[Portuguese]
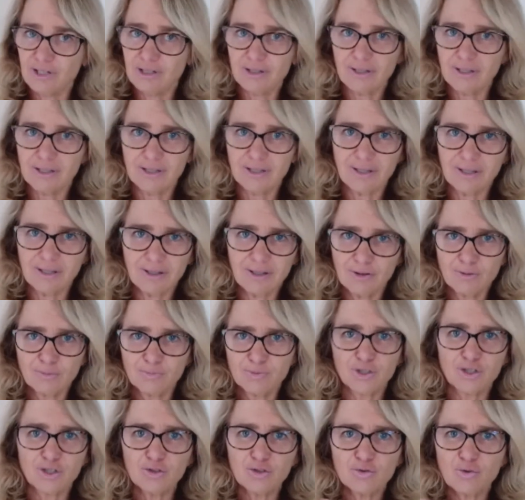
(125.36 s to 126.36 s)
e, e, não
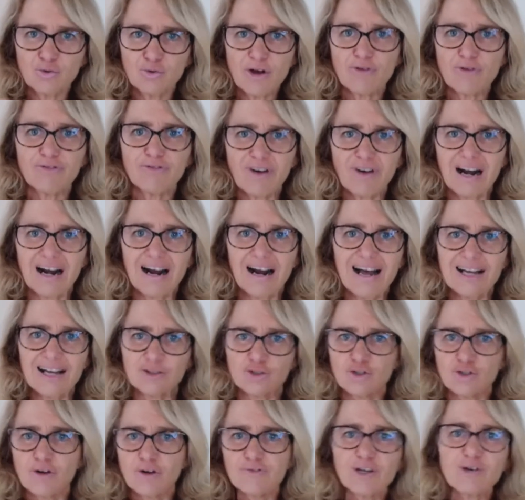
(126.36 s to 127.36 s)
preciso eu falar, é
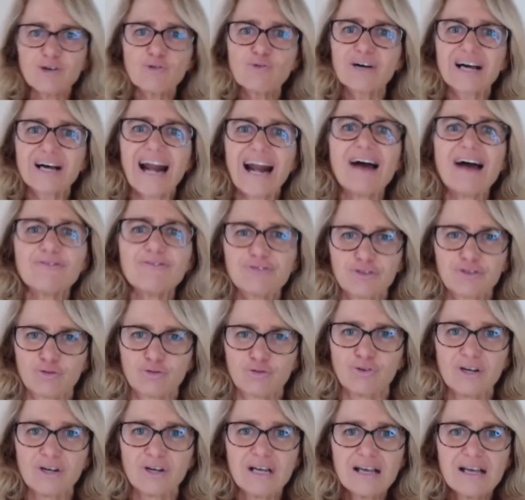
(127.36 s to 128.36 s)
só ver o
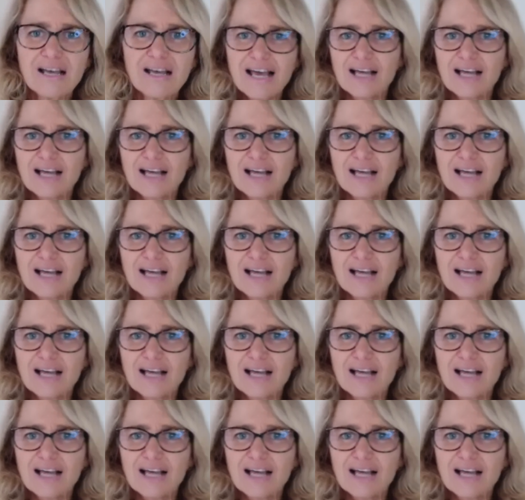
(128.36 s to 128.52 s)
gráfico,